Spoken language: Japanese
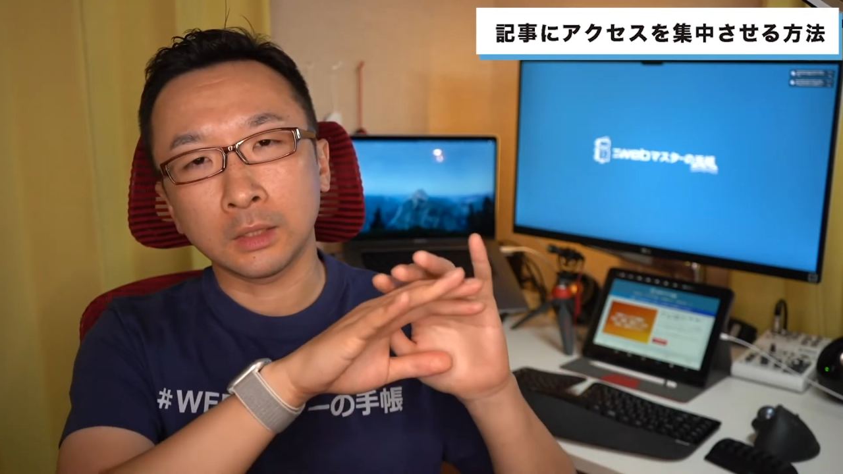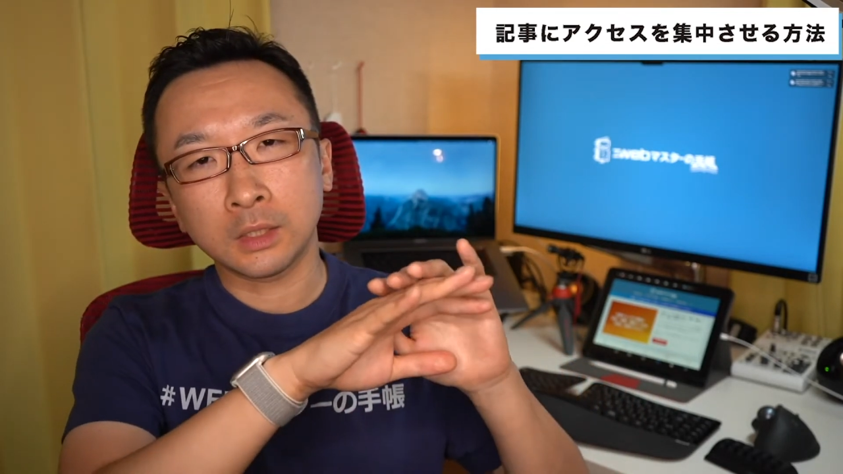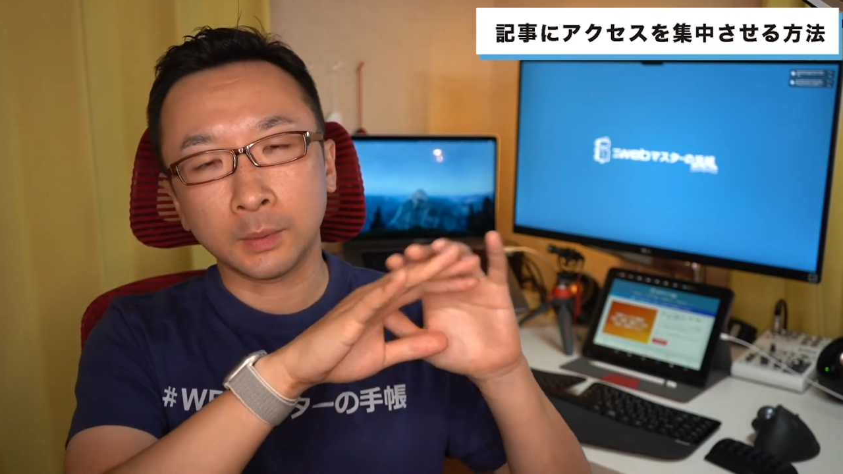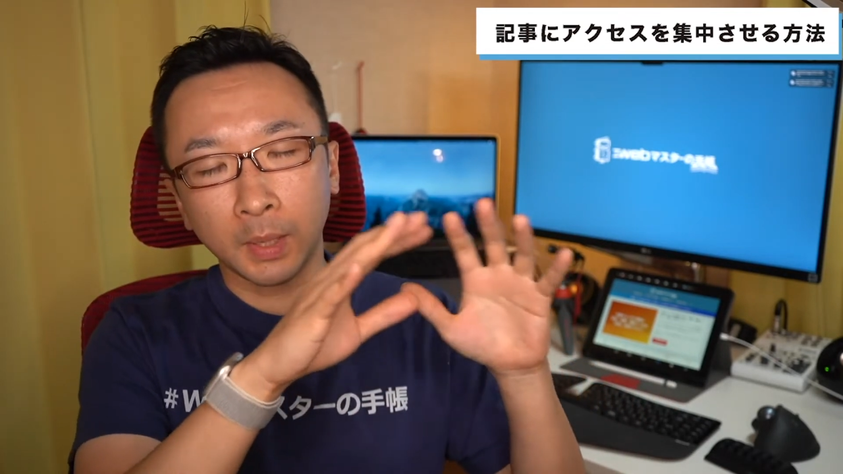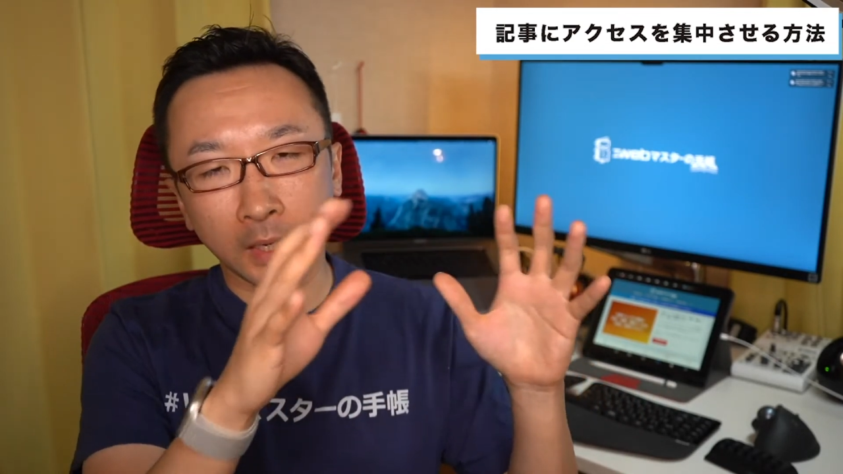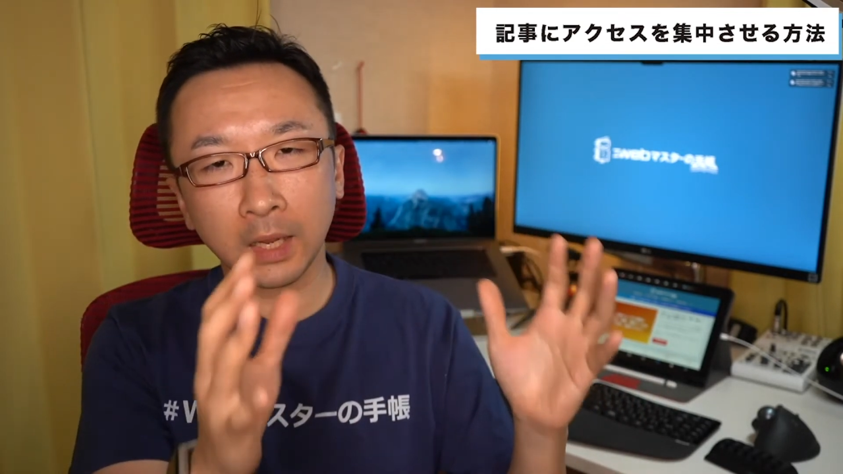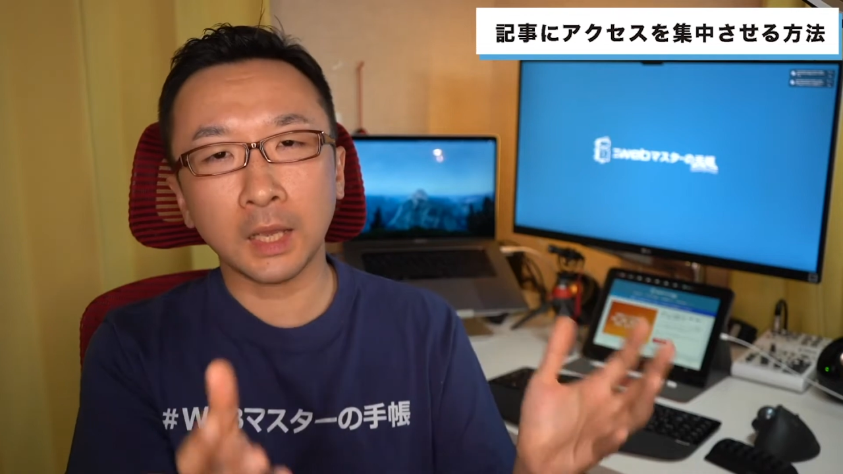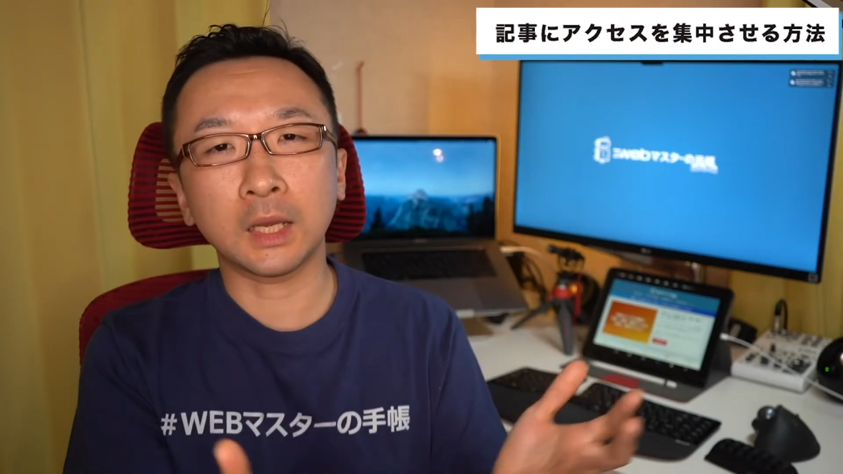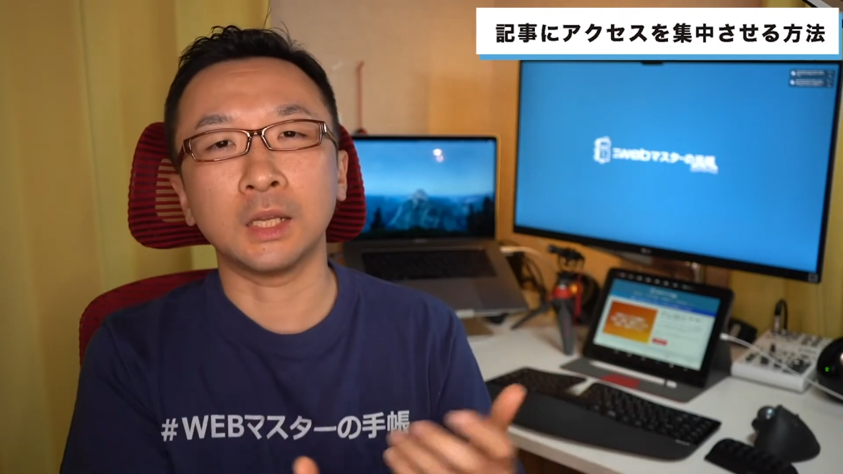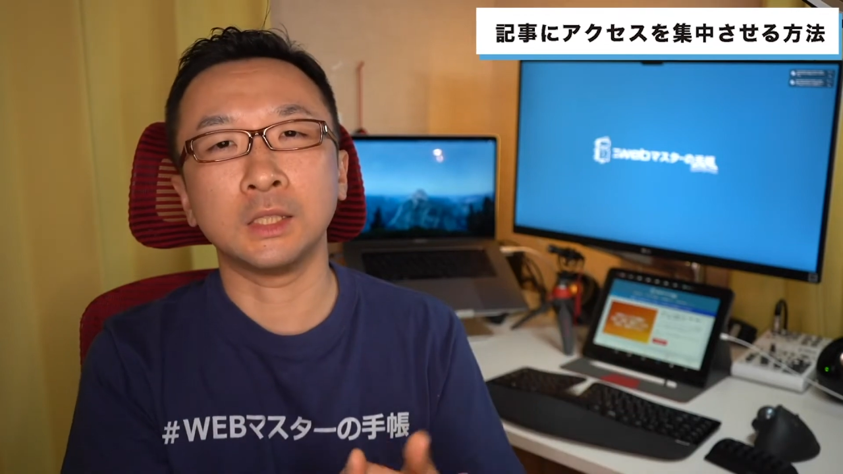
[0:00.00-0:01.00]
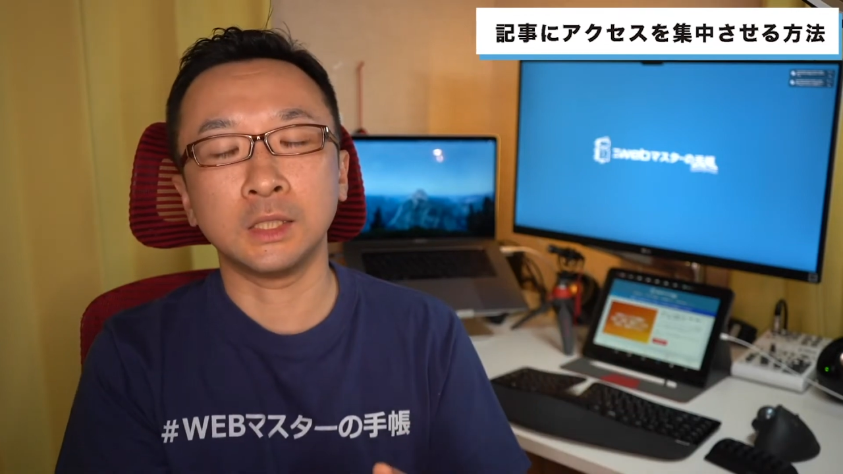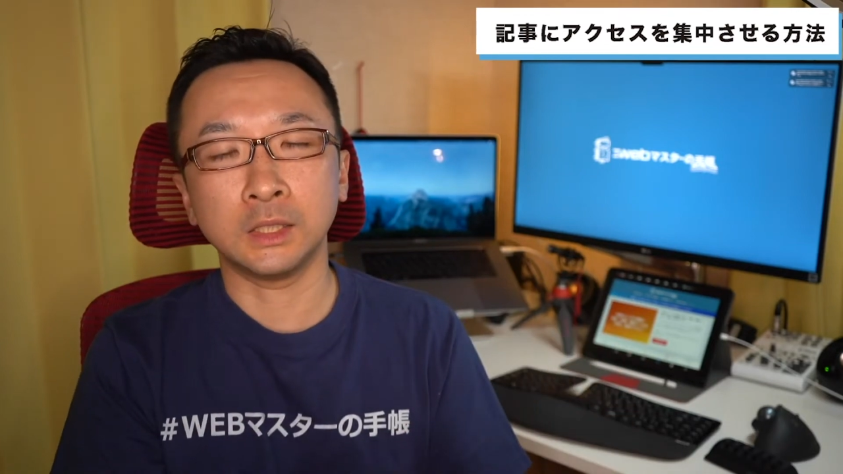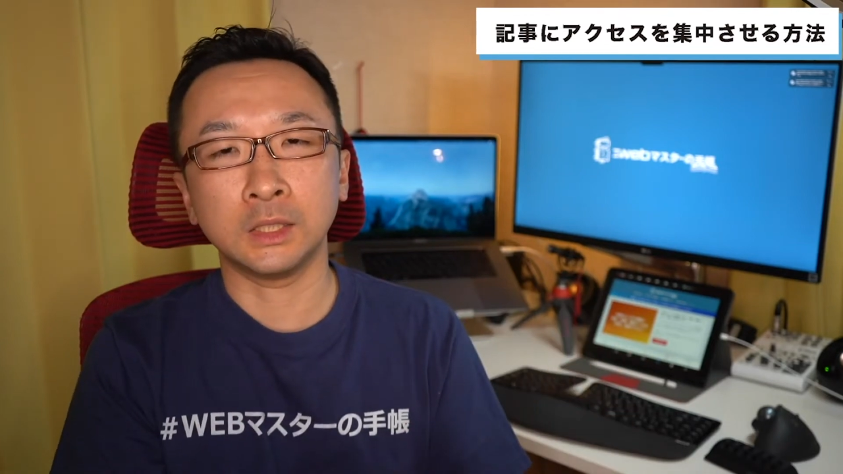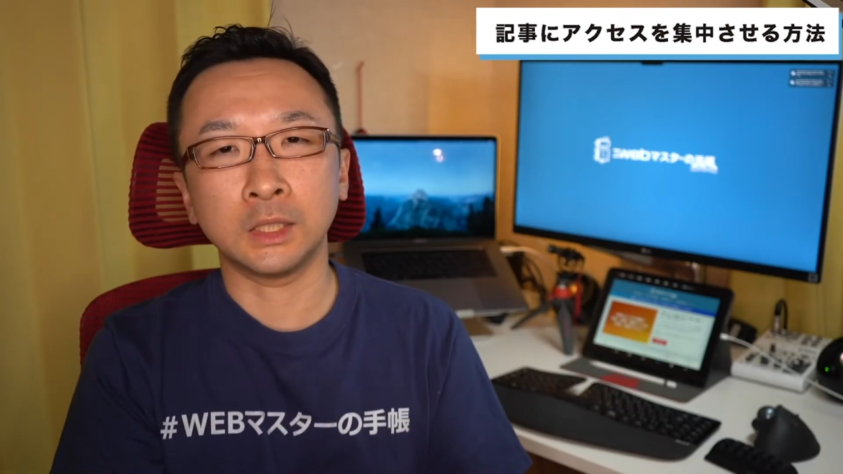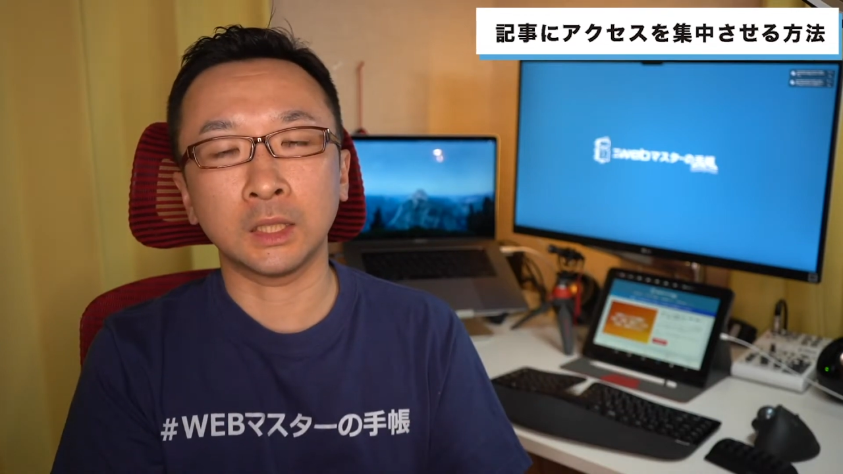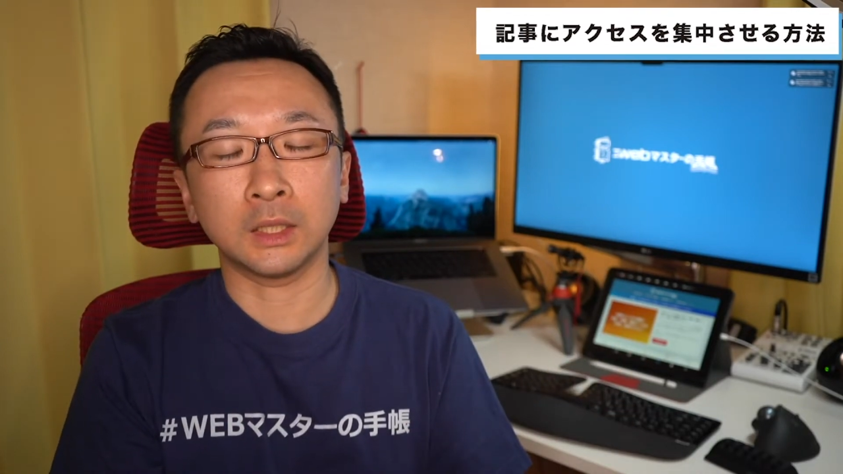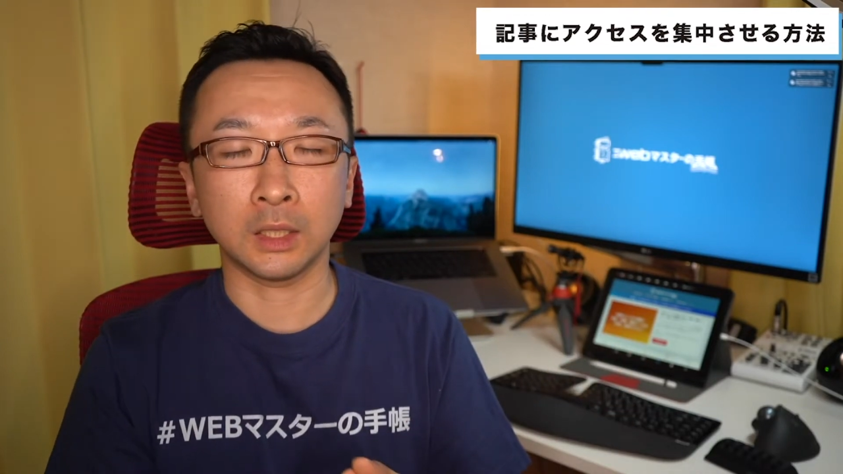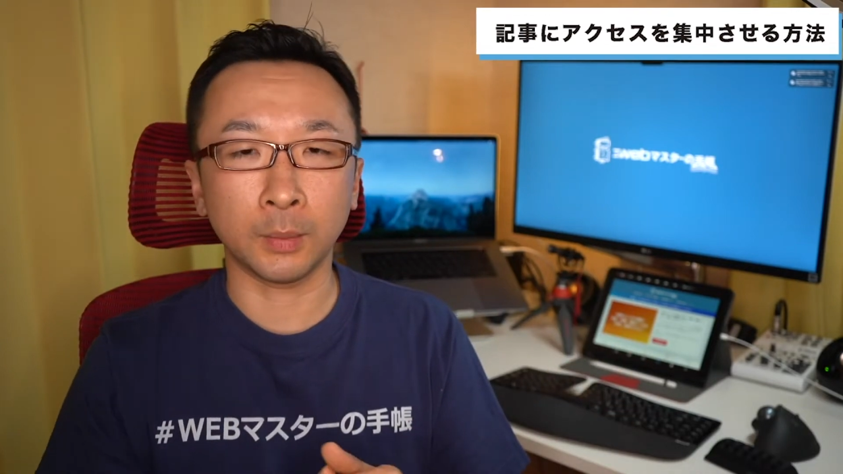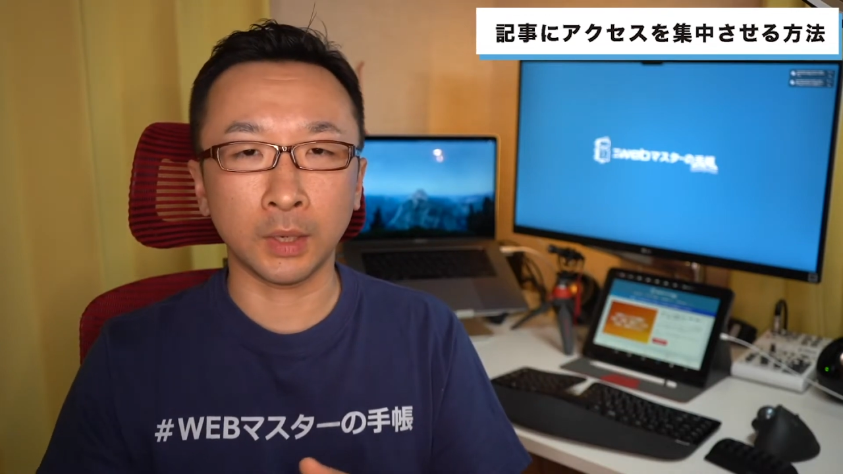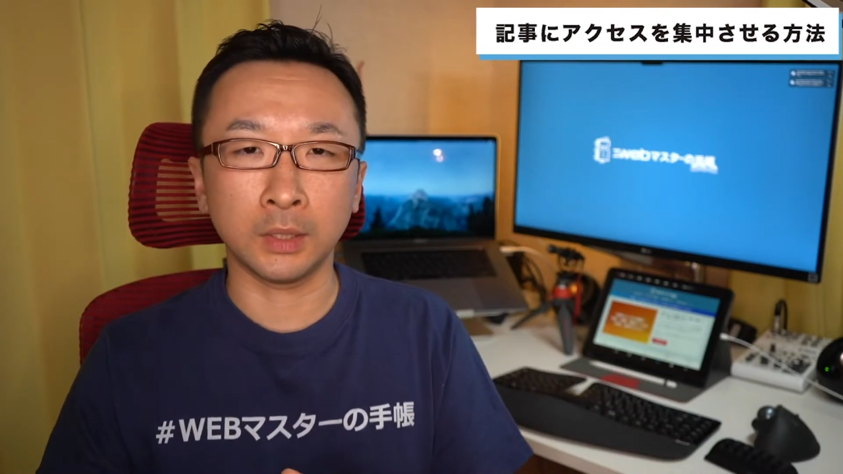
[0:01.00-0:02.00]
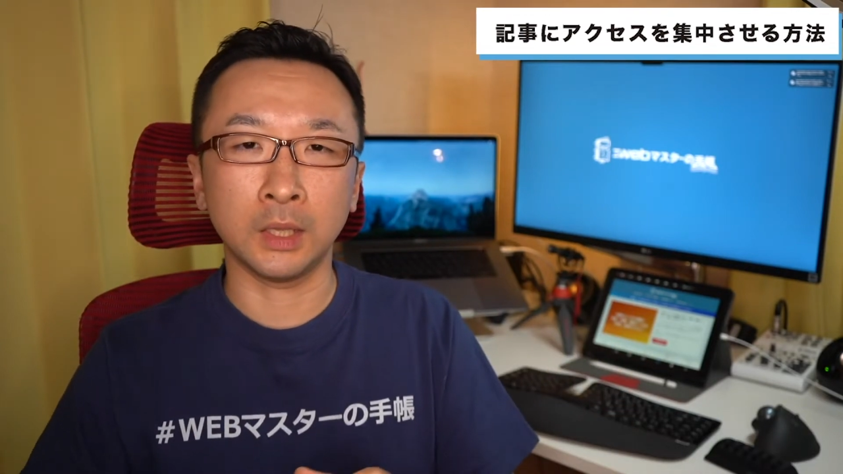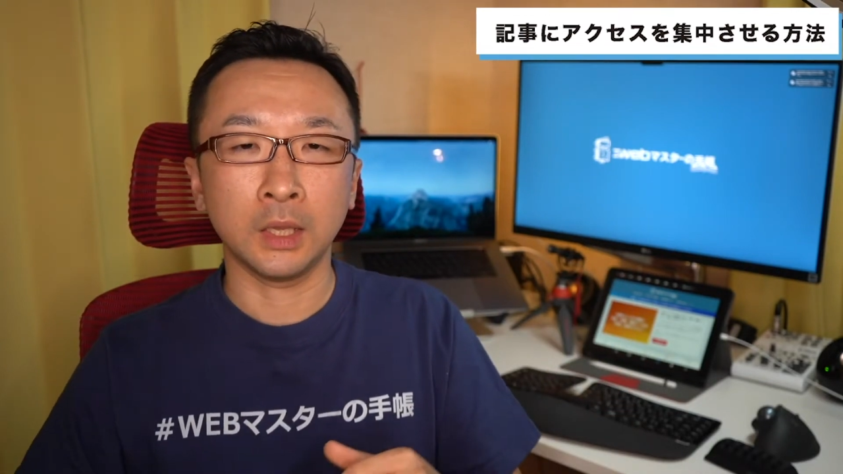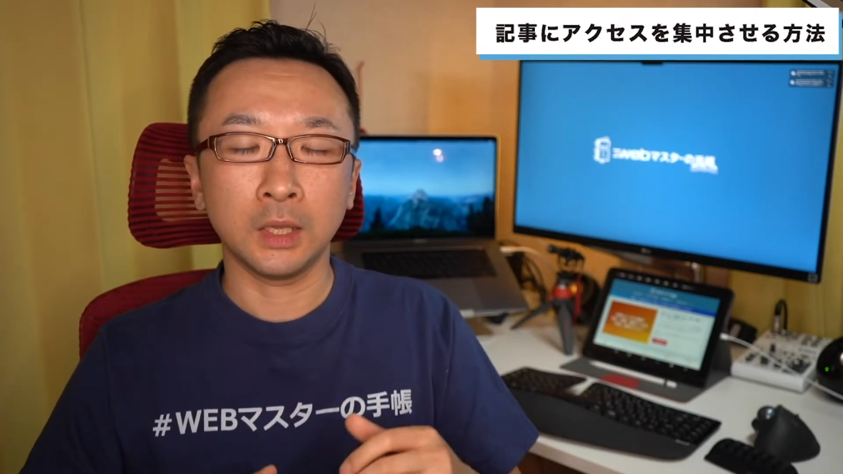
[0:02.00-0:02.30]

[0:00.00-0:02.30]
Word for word: つまらない感じになってた場合に